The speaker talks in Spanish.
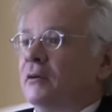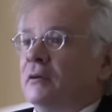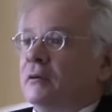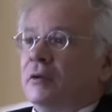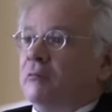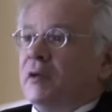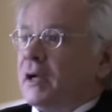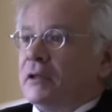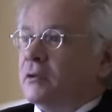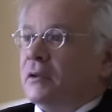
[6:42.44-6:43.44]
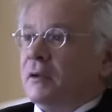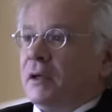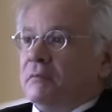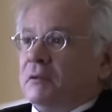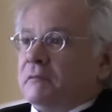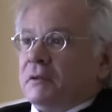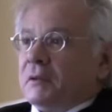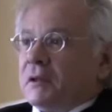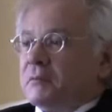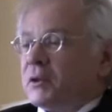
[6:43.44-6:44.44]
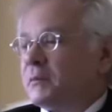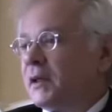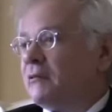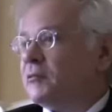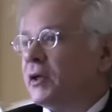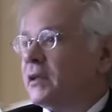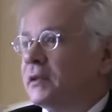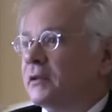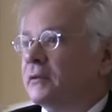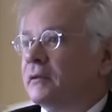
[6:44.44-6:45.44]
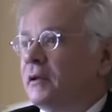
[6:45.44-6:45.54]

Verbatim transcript: No, fracasó el liberalismo, el liberalismo en España fue un éxito.